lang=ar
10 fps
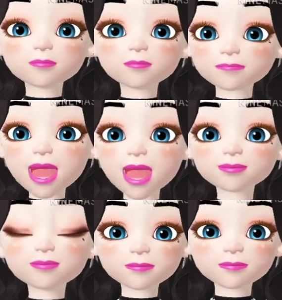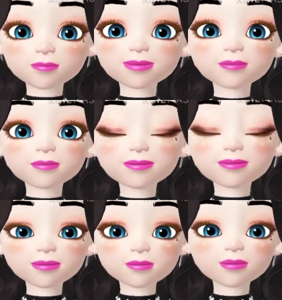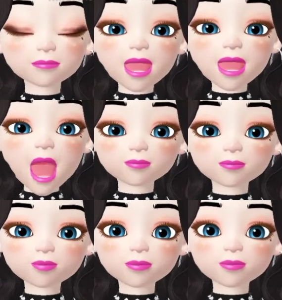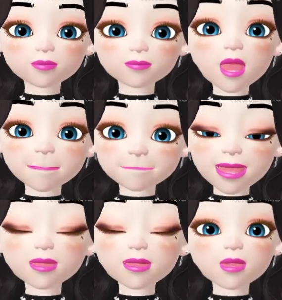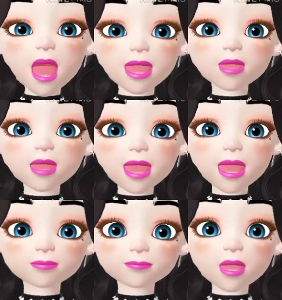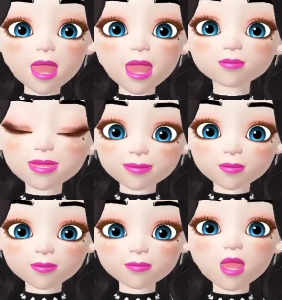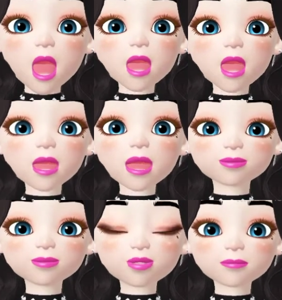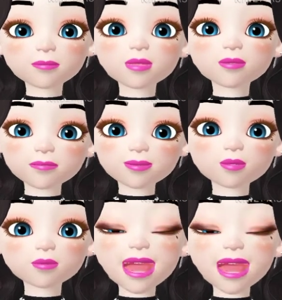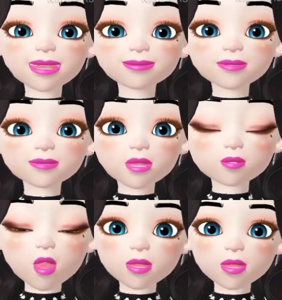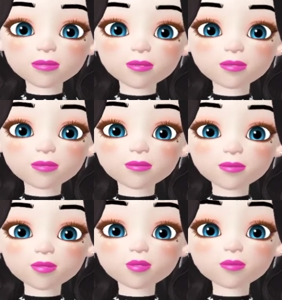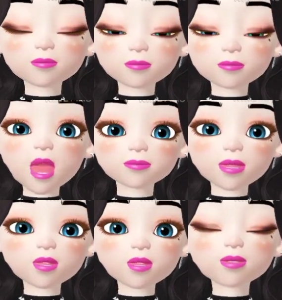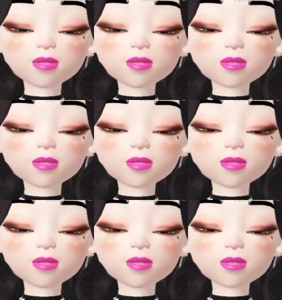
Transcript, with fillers: مثال جيد لمن حولك من الناحية الاجتماعية اليوم لا تهملي أفراد عائلتك وعليك الاتصال ببعض الأقرباء منك